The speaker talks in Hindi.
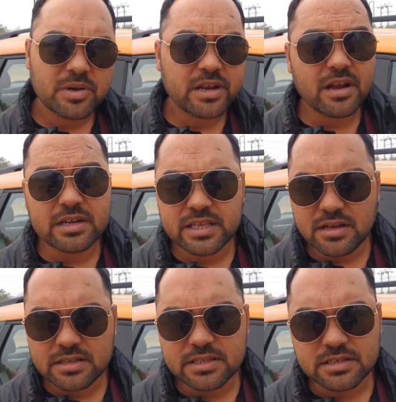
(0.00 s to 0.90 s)
मैंने
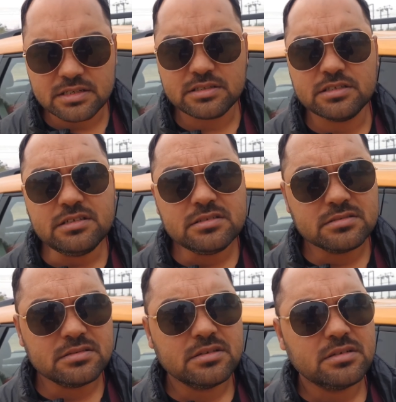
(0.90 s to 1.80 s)
अर्टिगा देखी थी
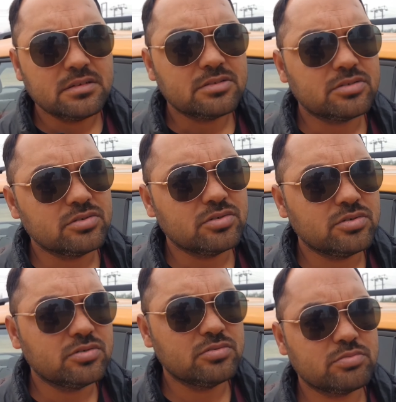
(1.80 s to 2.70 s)
हाँ तो
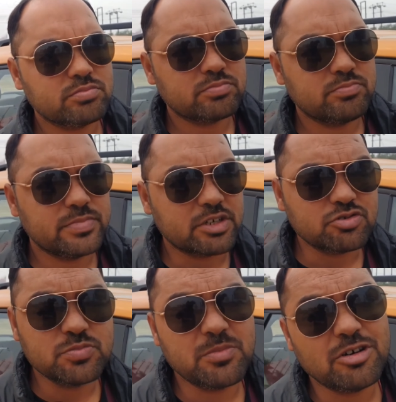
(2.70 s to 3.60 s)
बट
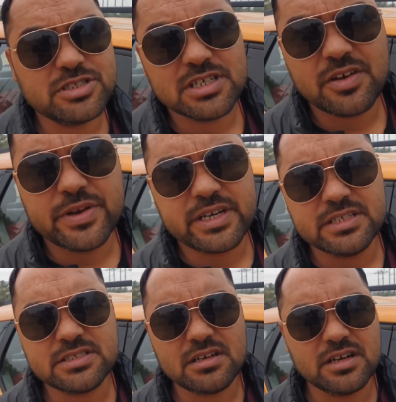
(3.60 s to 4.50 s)
उसमें बहुत ज़्यादा
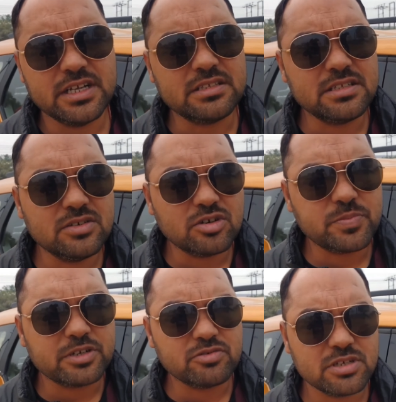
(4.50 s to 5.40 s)
वेटिंग चल रही थी और
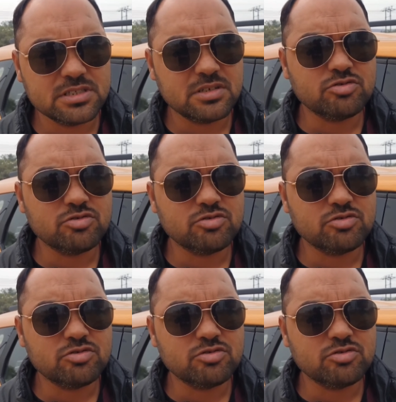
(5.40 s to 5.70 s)
पेट्रोल इंजन